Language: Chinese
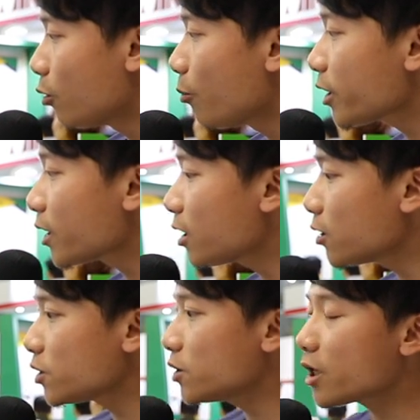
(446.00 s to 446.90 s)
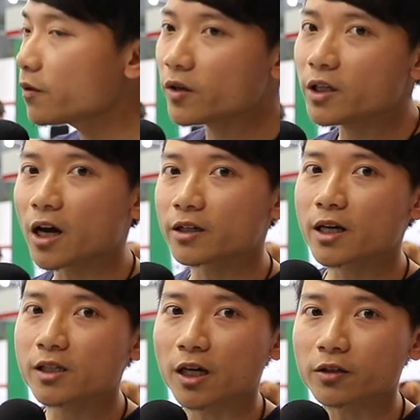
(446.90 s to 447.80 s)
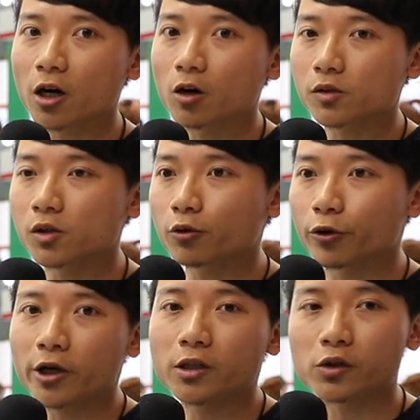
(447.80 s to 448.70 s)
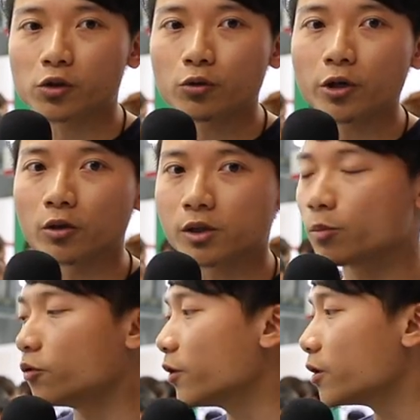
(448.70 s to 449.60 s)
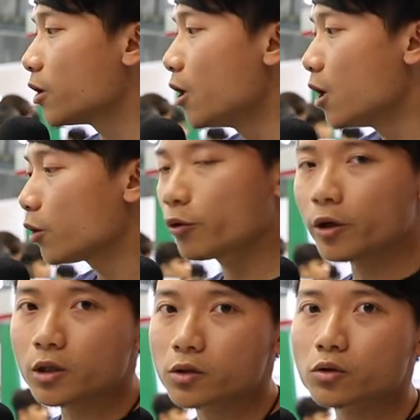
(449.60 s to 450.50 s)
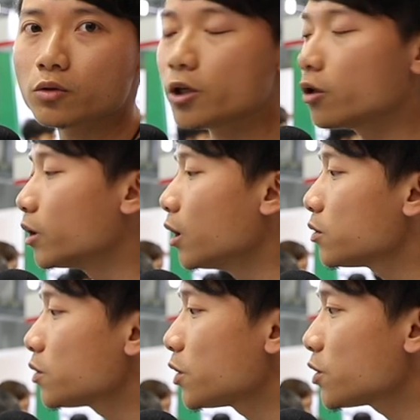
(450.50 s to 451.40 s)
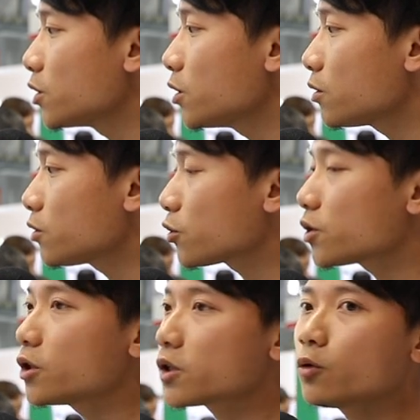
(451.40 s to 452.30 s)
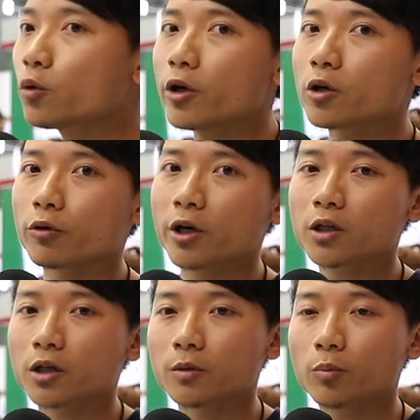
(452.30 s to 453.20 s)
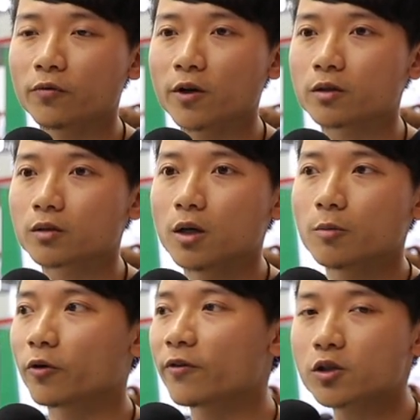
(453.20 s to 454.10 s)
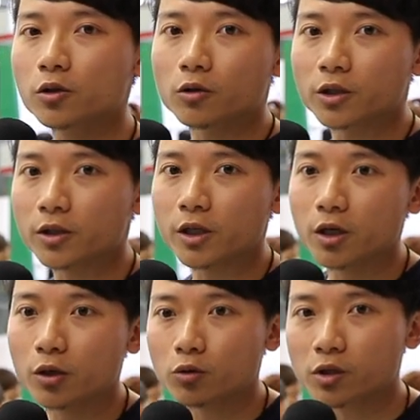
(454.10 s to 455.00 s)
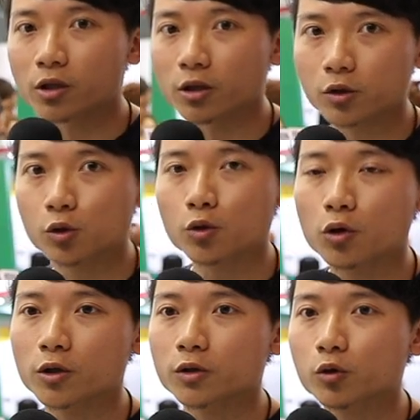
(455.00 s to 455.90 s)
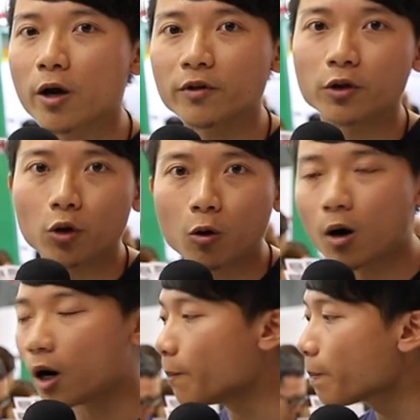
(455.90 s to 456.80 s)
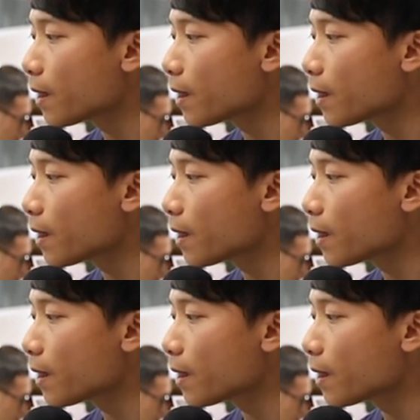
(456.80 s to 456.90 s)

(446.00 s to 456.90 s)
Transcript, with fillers: 我们可以看到，其实 NVIDIA 也在强调的是 Creator Studio 这部分。Creator Studio 呢，其实就是针对了 Creator 部分、Professional 的这些 User 呢，去做 Driver 的优化。